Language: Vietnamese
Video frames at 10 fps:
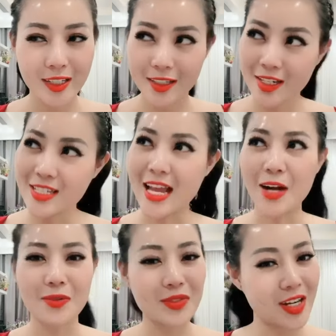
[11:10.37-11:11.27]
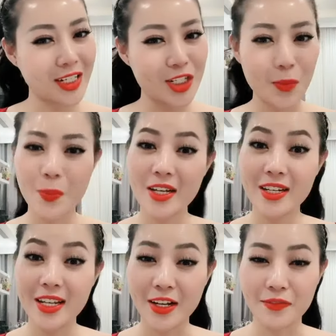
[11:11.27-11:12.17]
đi dạo cũng được đi shopping
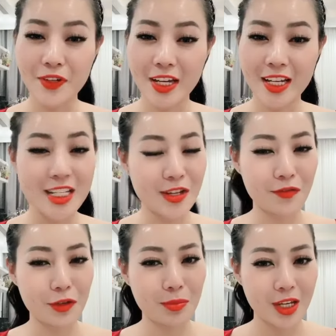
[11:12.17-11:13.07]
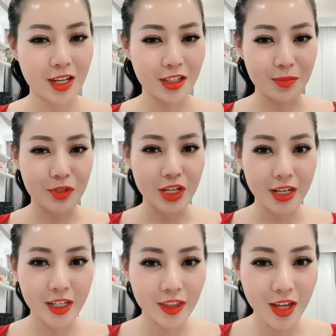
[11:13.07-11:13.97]
đi cà phê đi xem phim thậm chí là
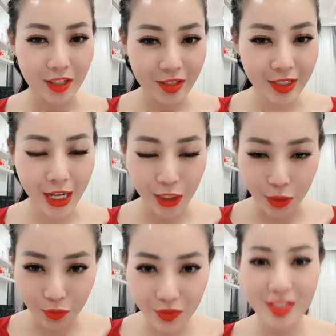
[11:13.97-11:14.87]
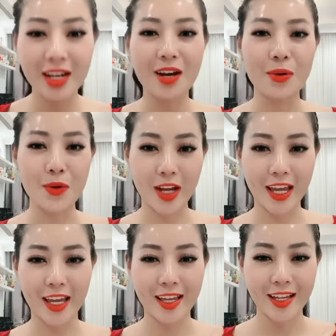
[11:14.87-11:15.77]
đi tiệc như thế này thì cũng vẫn rất là
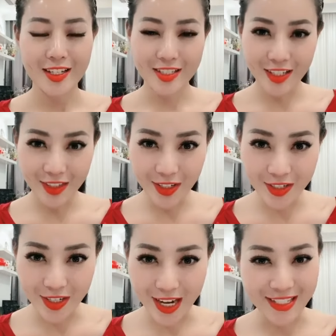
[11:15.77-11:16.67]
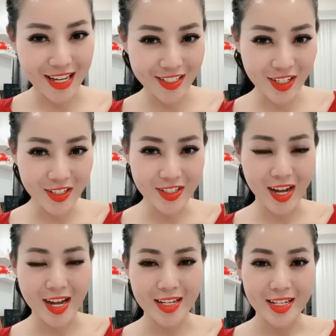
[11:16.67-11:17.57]
ok xinh tươi chưa ạ dạng dỡ chưa
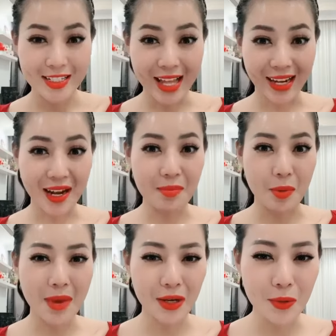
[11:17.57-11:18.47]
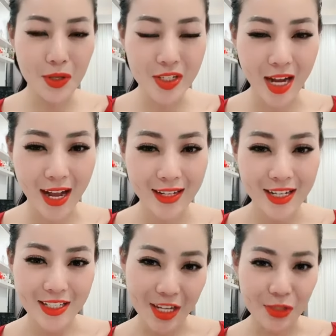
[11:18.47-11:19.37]
ạ da căng bóng hàn quốc chưa ạ
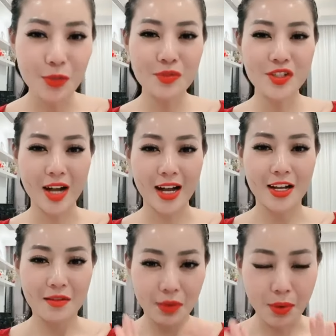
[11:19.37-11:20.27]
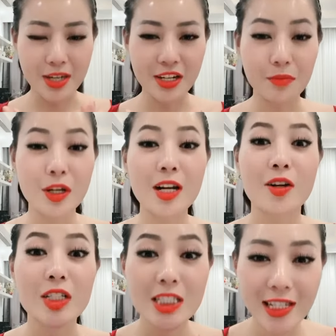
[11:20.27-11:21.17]
trẻ trung chưa ạ và quan trọng nữa là
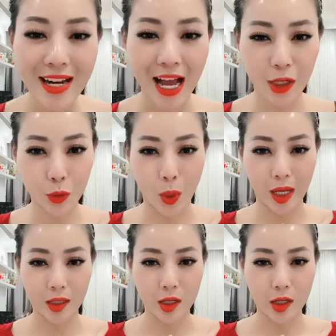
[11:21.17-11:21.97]
rất an toàn